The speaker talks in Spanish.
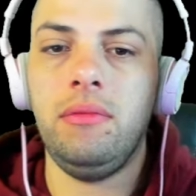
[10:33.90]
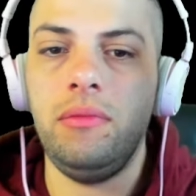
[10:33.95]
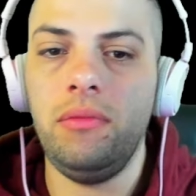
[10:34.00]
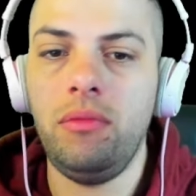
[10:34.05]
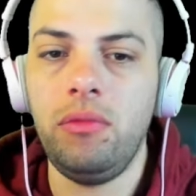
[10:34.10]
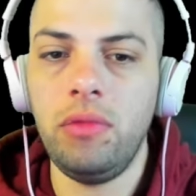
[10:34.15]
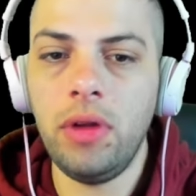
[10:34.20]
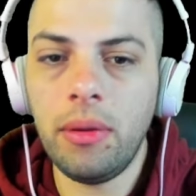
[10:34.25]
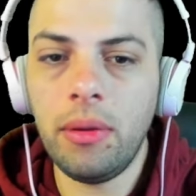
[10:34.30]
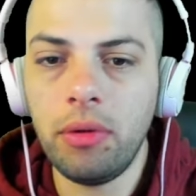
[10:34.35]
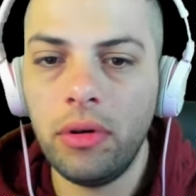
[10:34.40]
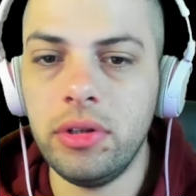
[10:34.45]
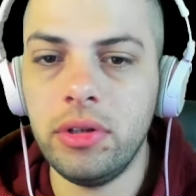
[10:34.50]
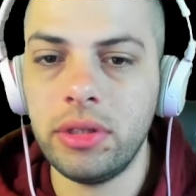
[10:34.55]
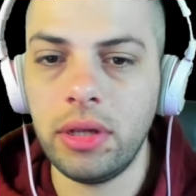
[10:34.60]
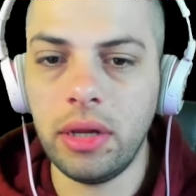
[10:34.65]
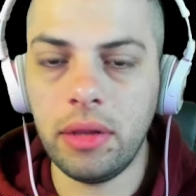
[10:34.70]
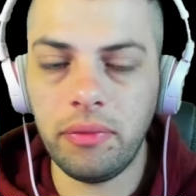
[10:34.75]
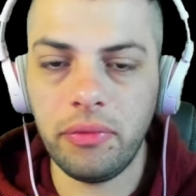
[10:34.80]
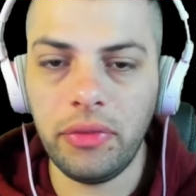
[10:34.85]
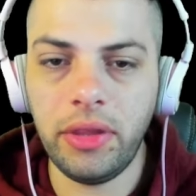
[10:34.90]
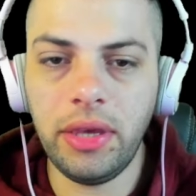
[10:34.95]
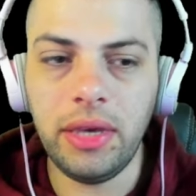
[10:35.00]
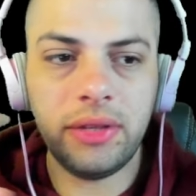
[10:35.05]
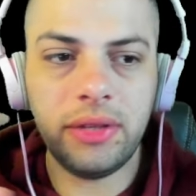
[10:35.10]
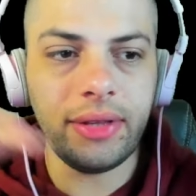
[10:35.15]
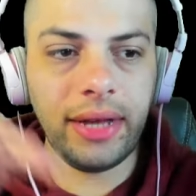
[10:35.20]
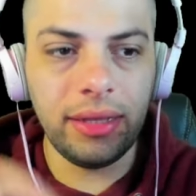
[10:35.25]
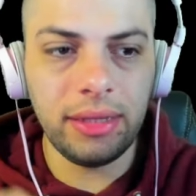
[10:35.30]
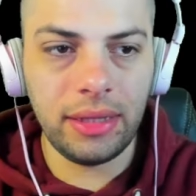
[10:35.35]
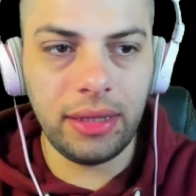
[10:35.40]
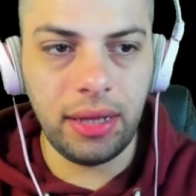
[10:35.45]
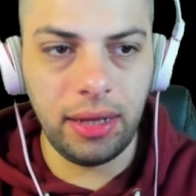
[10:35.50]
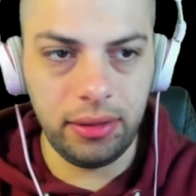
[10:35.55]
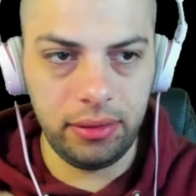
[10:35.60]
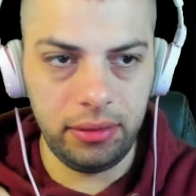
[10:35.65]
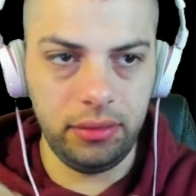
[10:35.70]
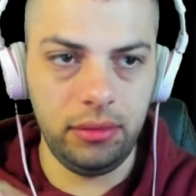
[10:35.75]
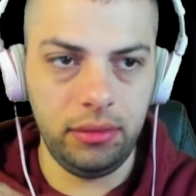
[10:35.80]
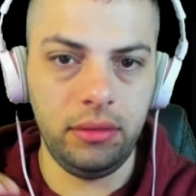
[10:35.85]
Una bolsa de X cantidad.
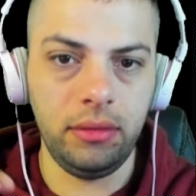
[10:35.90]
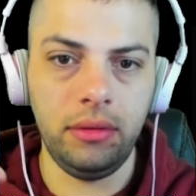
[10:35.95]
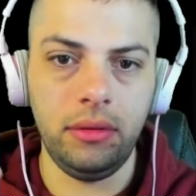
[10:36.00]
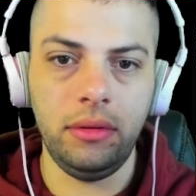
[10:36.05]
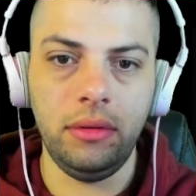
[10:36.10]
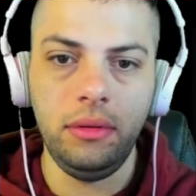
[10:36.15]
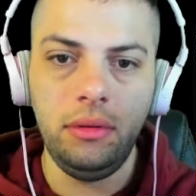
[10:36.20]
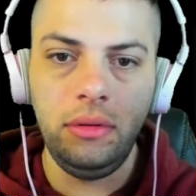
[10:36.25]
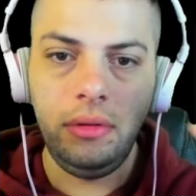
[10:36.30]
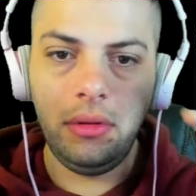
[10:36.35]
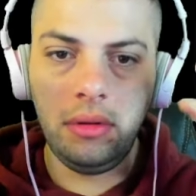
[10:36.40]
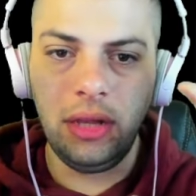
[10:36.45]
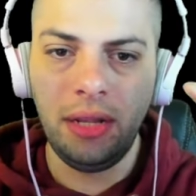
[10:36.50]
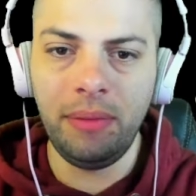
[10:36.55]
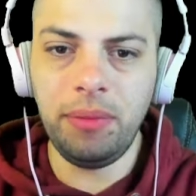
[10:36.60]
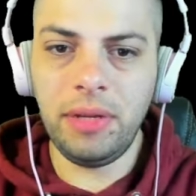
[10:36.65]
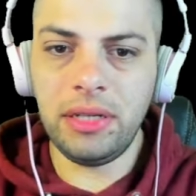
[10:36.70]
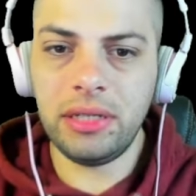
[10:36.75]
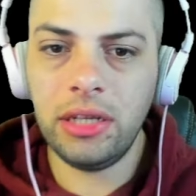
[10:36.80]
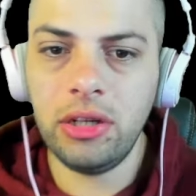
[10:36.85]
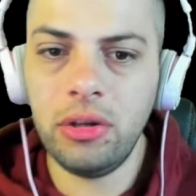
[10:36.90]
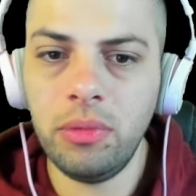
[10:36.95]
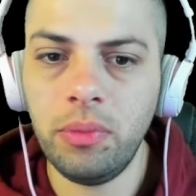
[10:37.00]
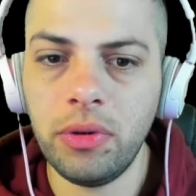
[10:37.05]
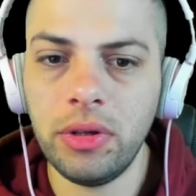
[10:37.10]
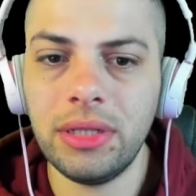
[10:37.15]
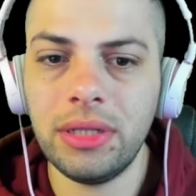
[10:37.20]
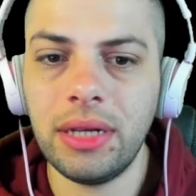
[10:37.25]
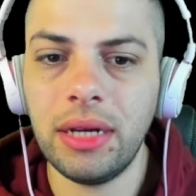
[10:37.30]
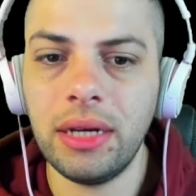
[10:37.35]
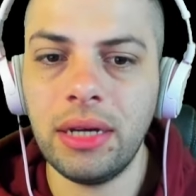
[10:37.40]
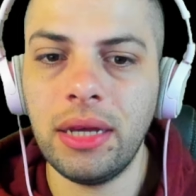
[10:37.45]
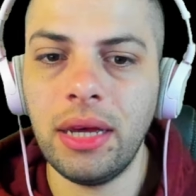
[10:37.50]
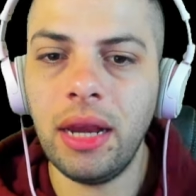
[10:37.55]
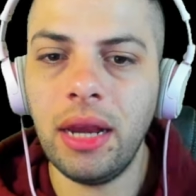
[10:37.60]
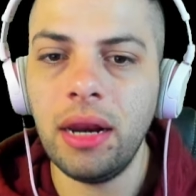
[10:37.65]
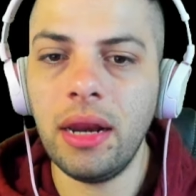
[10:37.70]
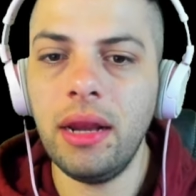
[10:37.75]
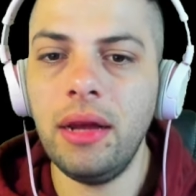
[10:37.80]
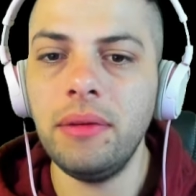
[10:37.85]
Del mes 0 puedes
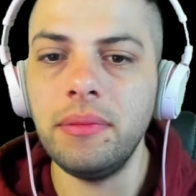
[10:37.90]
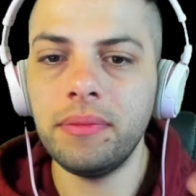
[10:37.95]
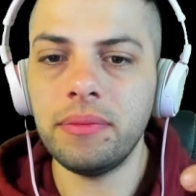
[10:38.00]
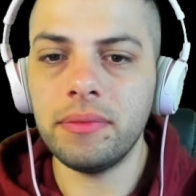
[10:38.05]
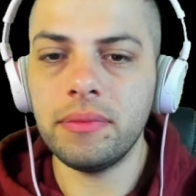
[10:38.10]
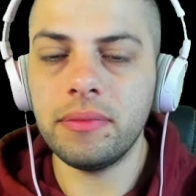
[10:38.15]
canjearla